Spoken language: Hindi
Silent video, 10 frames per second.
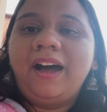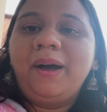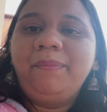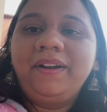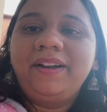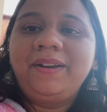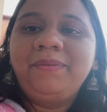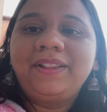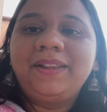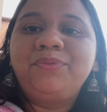आप अगर
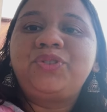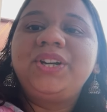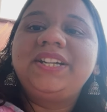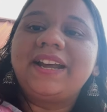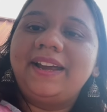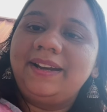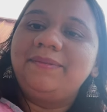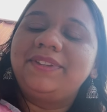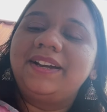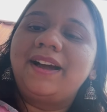मतलब श्री
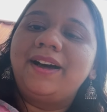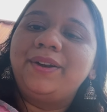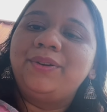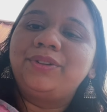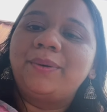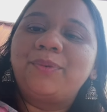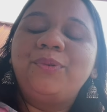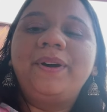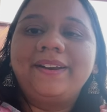शैलम तक आ रहे हो तो आपको